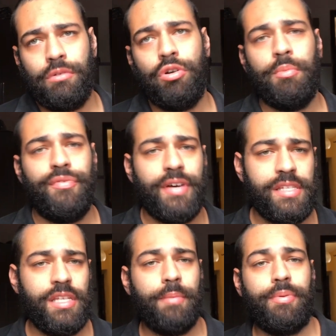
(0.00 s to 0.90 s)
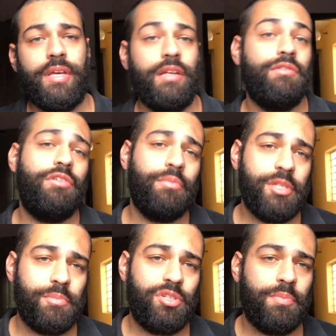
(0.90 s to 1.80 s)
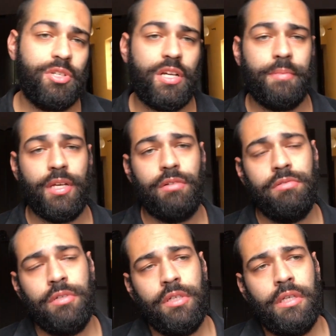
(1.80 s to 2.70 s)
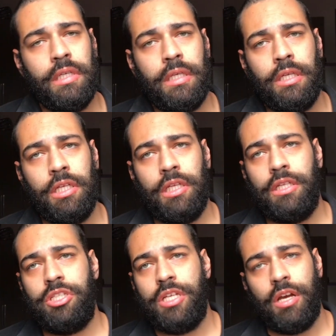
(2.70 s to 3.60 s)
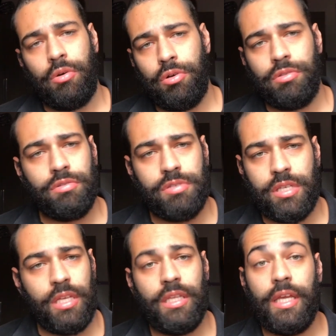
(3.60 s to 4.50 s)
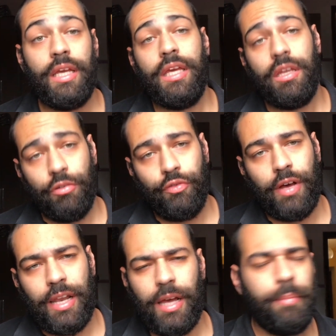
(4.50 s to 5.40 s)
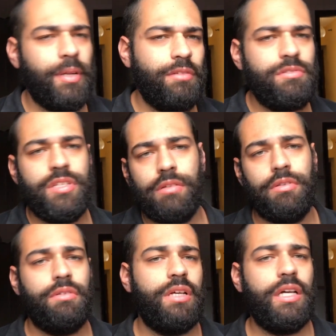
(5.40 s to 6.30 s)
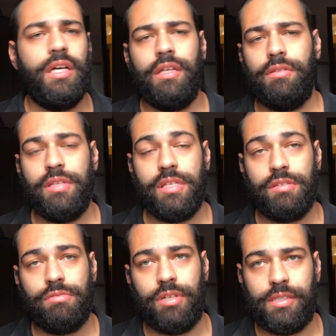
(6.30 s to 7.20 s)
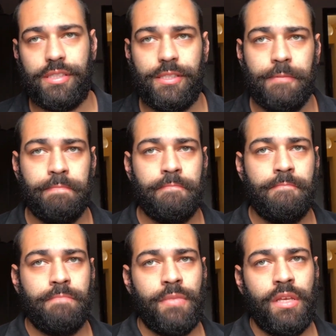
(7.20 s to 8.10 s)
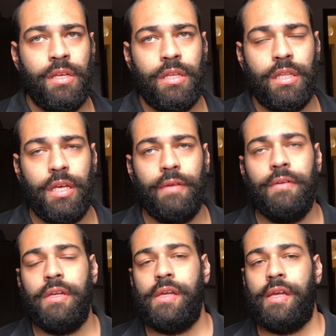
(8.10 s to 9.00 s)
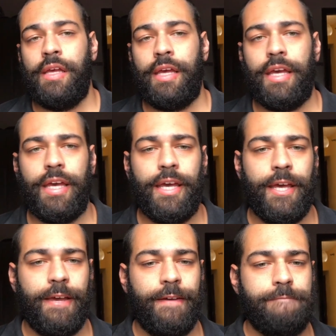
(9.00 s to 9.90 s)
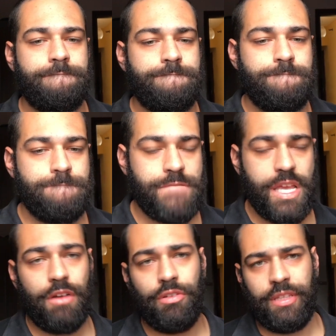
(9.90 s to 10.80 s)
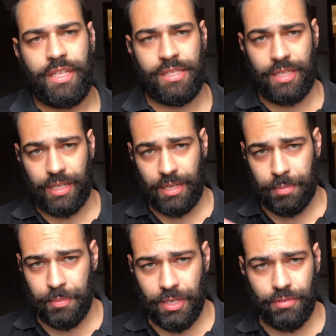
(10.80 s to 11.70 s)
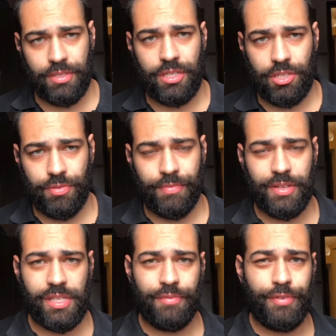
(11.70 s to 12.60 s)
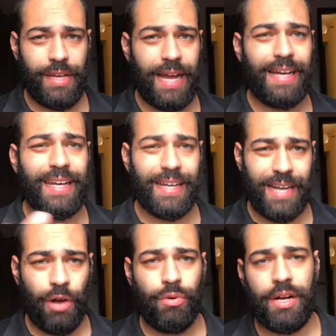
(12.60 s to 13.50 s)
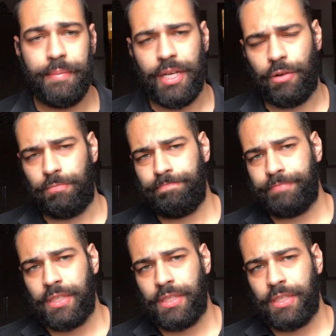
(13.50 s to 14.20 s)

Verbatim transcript: como fazia, porque ele não tem o mesmo tipo de caminhão. E tinha outros que nem queriam falar para não dizer quanto ganha e todas essas coisas. Né? É... O que acontece, galera? A primeira coisa que a gente foi fazer foi agregar o caminhão.